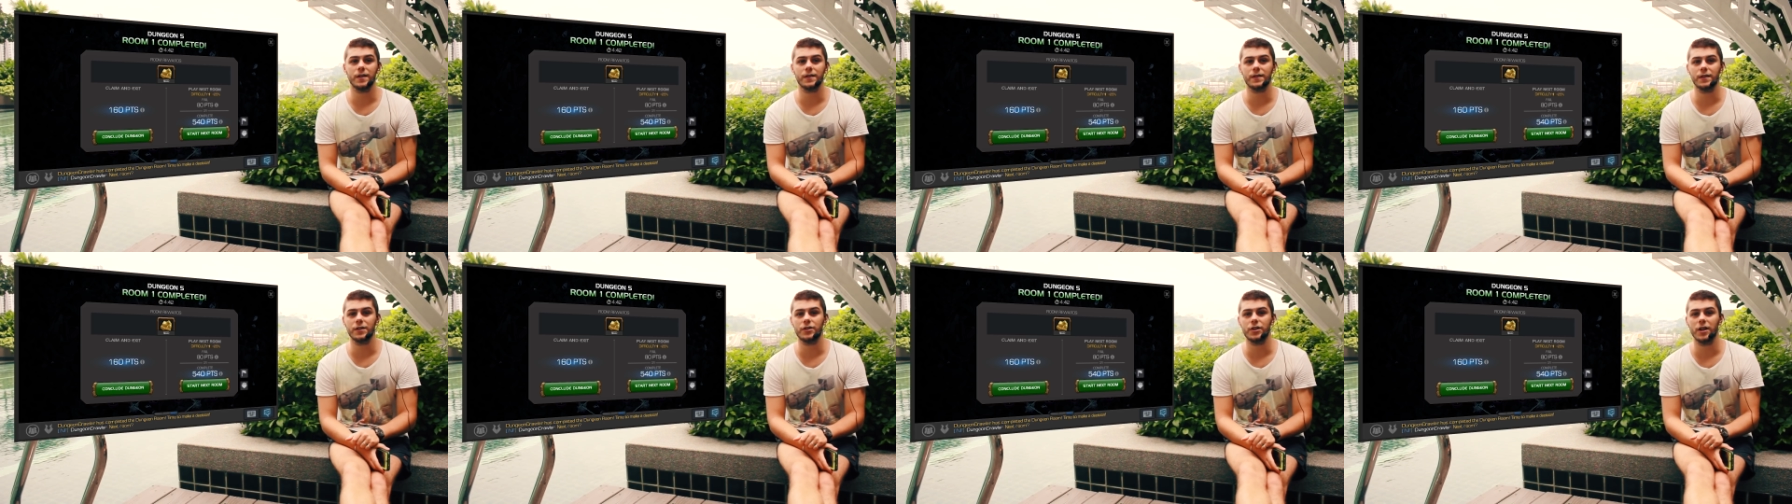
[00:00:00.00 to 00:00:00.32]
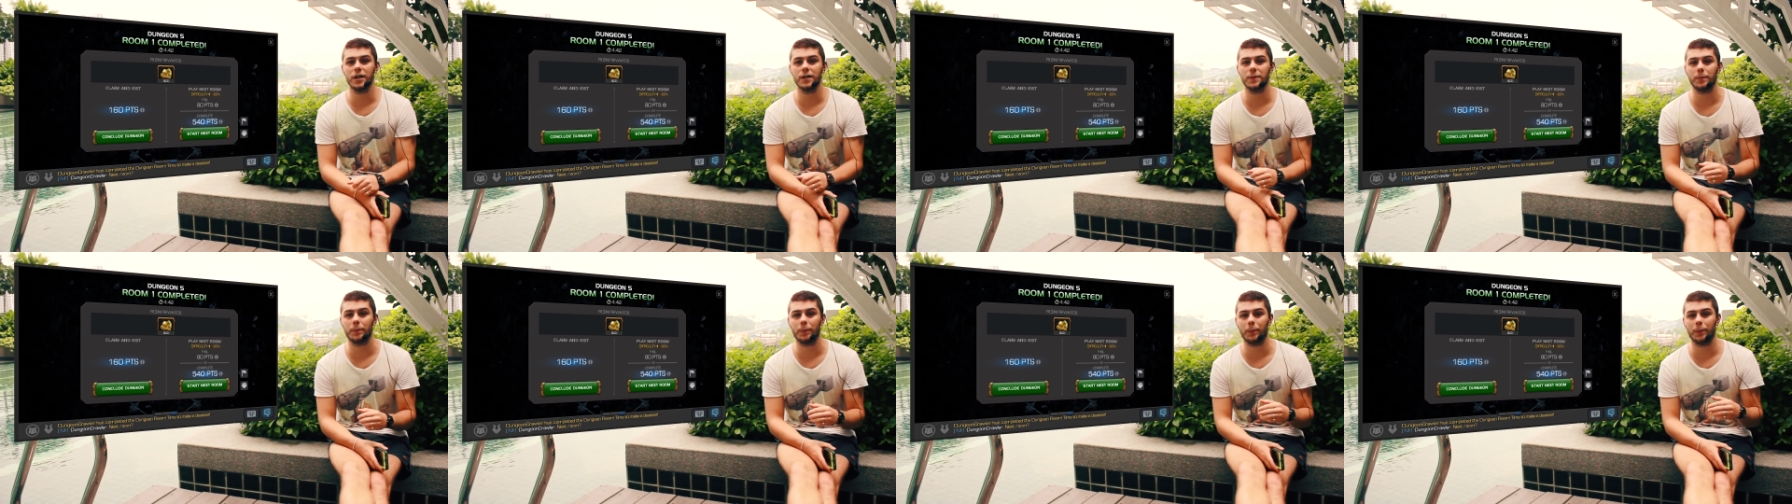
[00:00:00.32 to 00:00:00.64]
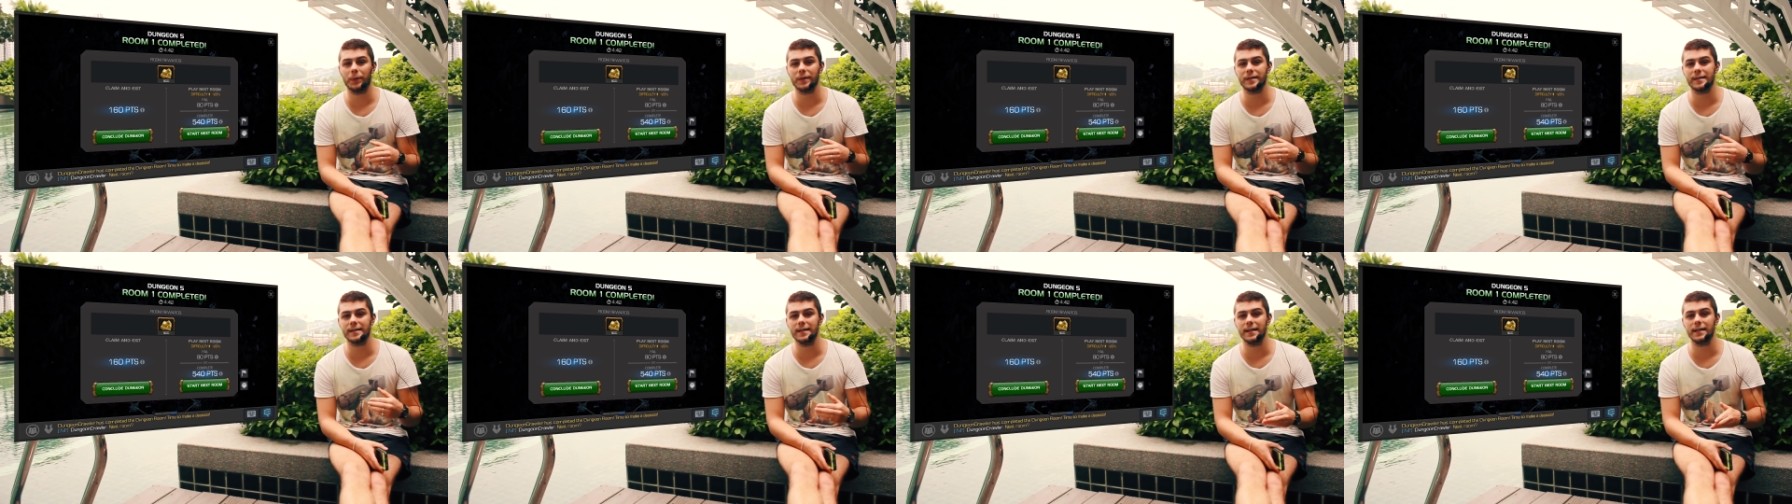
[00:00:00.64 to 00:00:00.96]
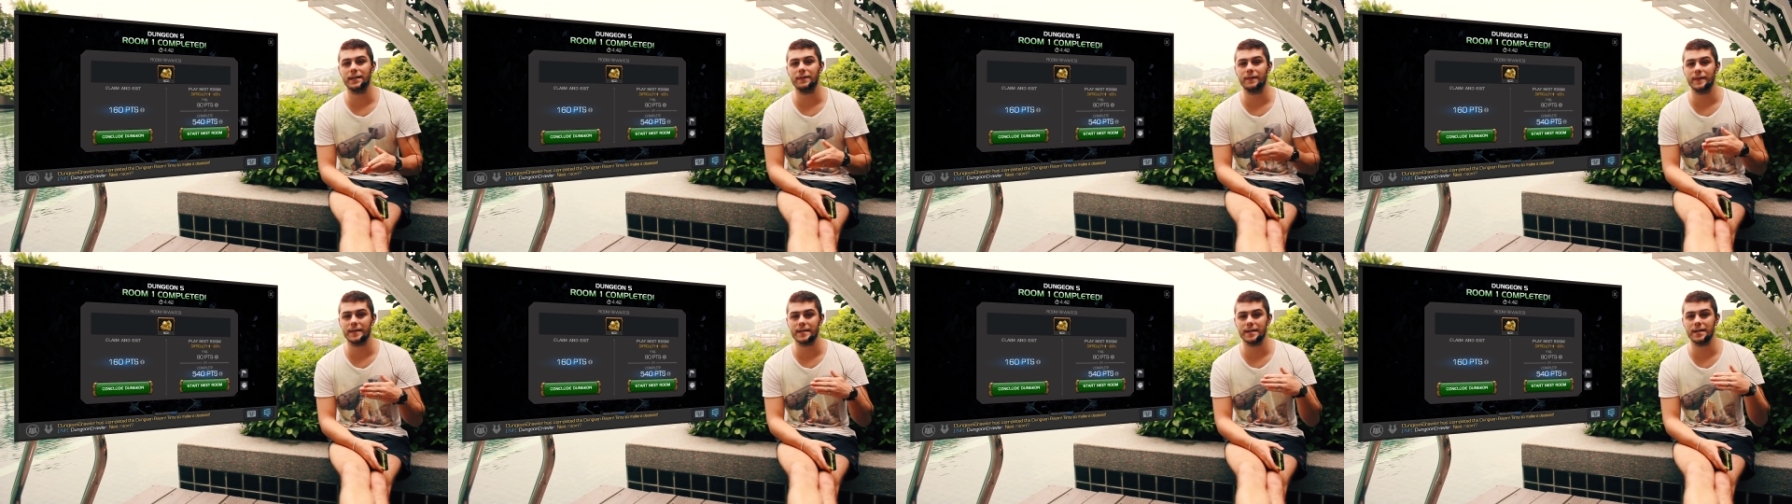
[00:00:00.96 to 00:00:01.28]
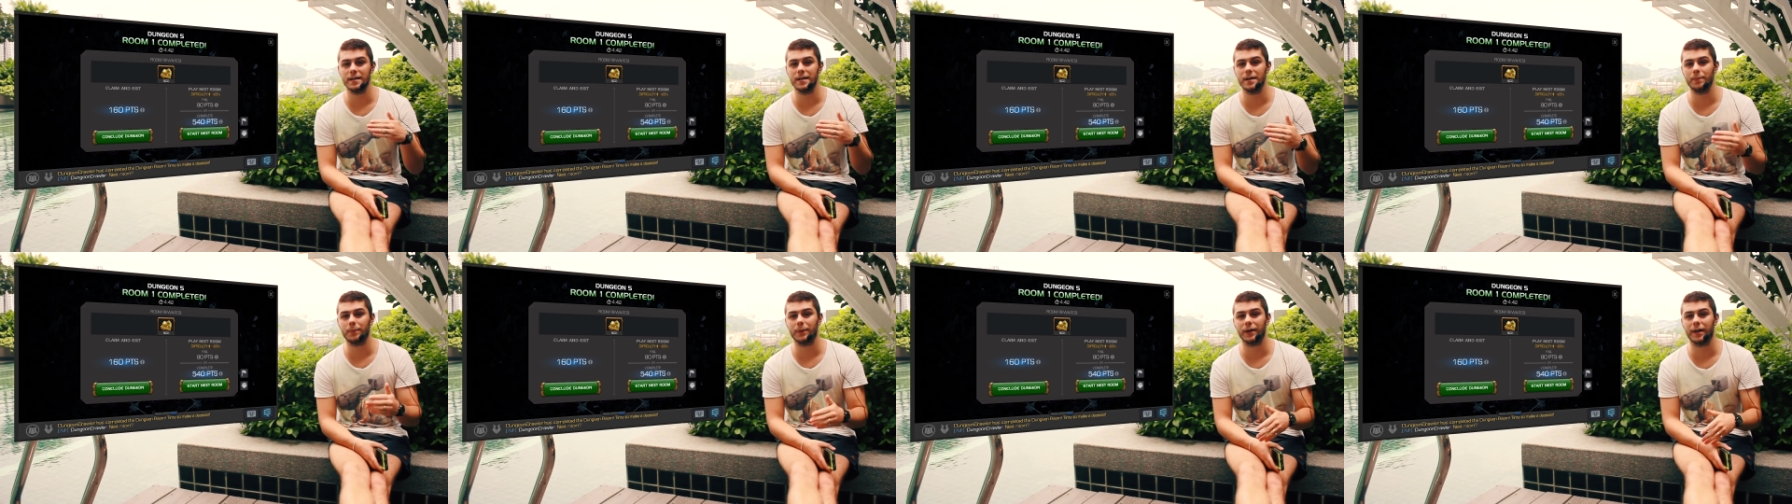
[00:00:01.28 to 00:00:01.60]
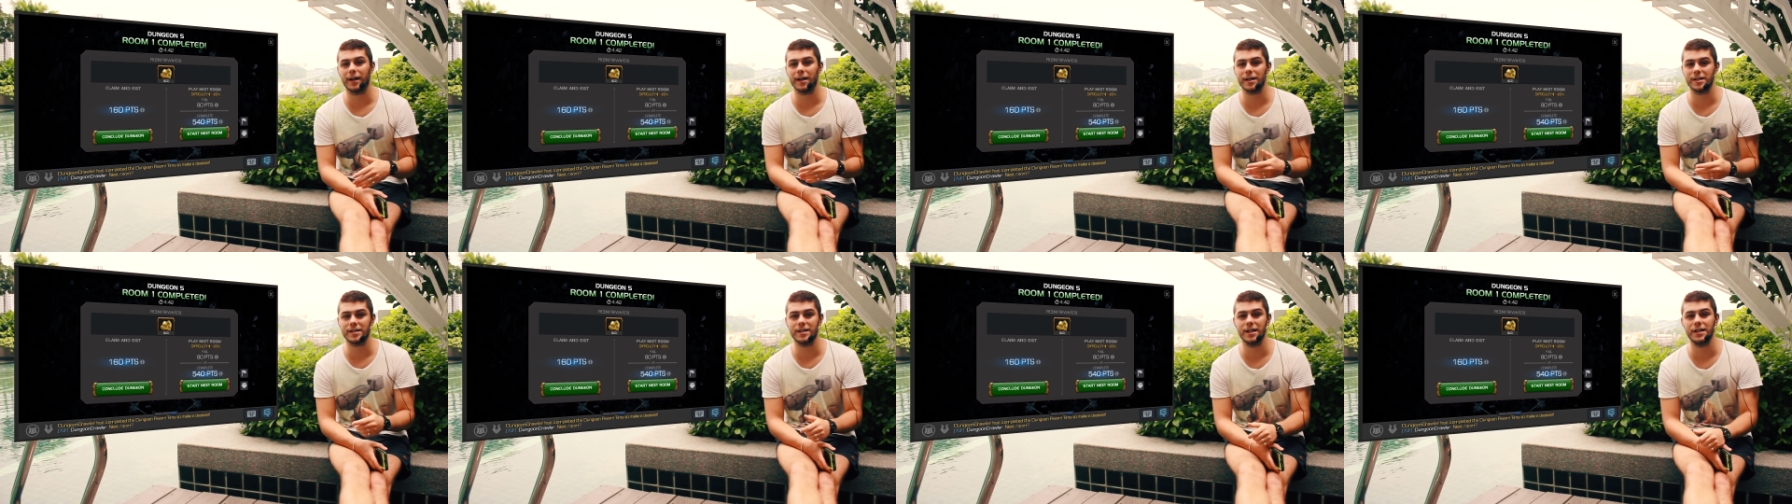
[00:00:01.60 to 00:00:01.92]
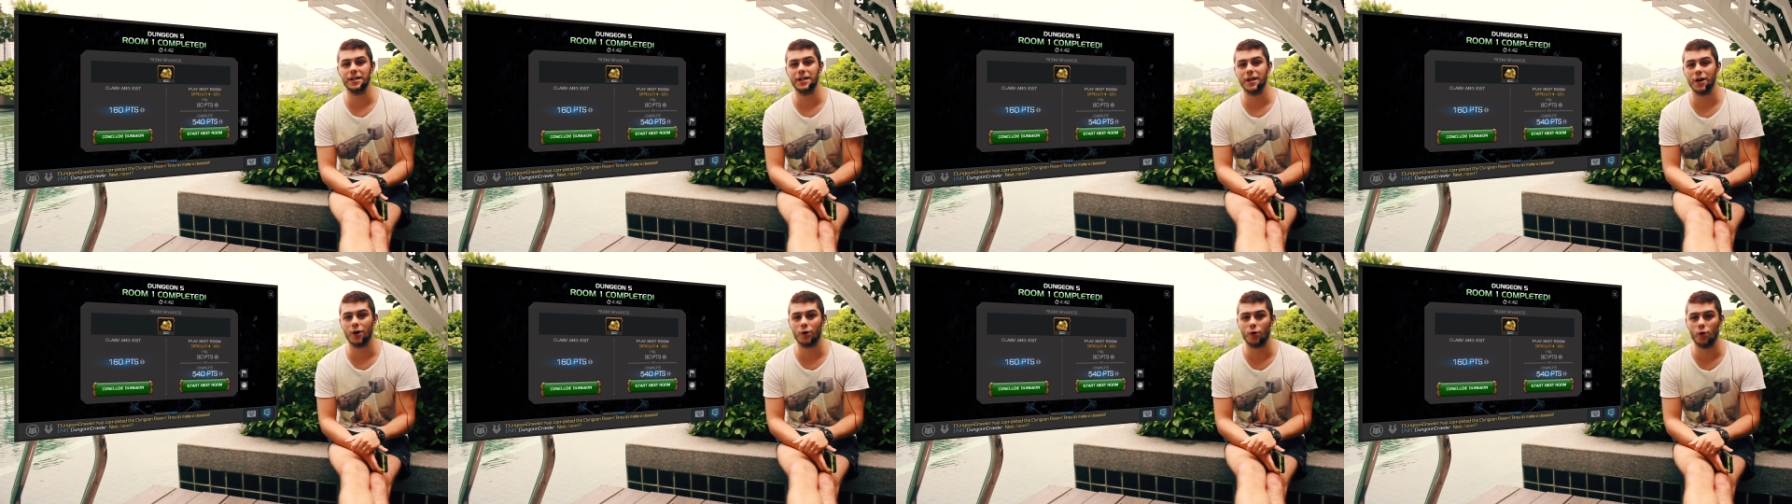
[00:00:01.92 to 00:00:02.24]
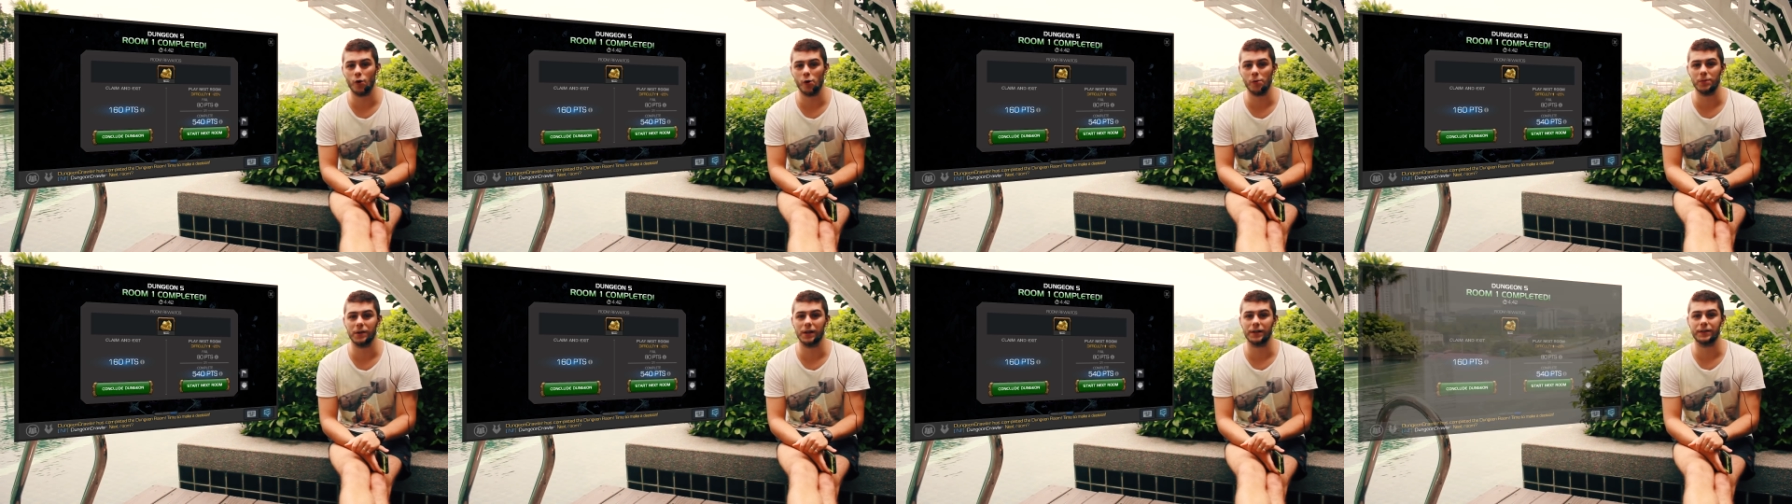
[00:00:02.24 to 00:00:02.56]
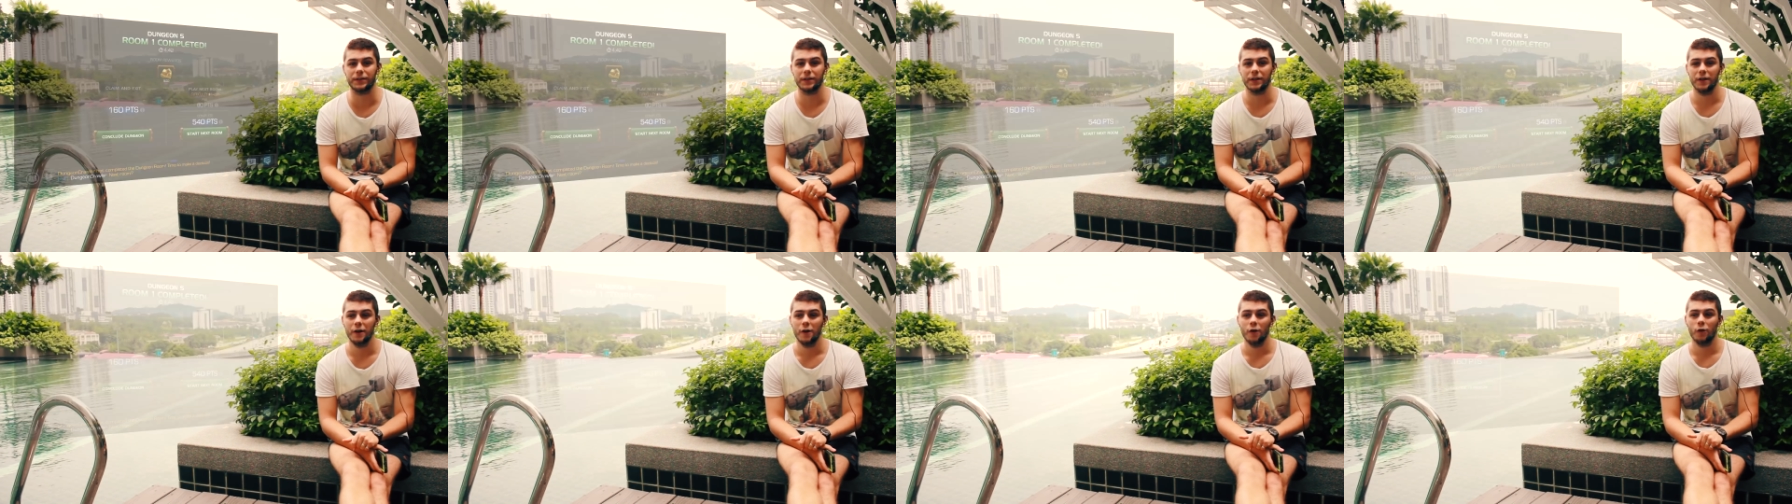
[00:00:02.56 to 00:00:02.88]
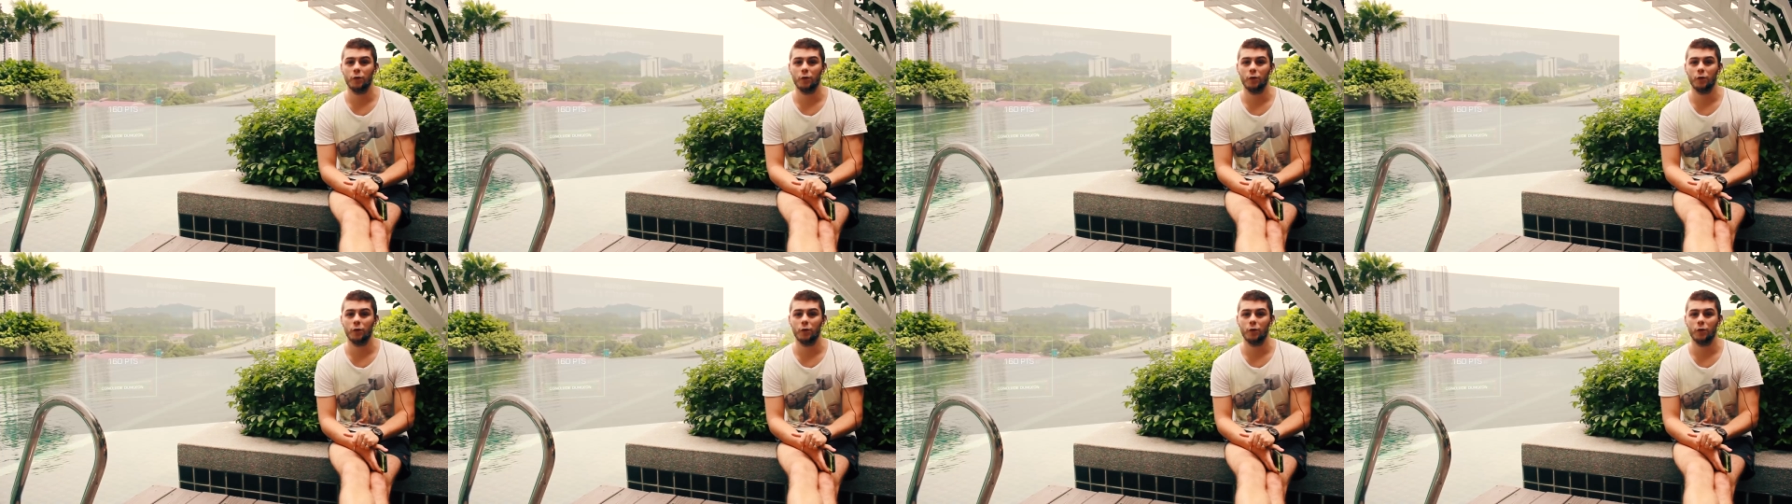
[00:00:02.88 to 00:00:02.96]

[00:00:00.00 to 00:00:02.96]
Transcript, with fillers: означает последовательное прохождение комнат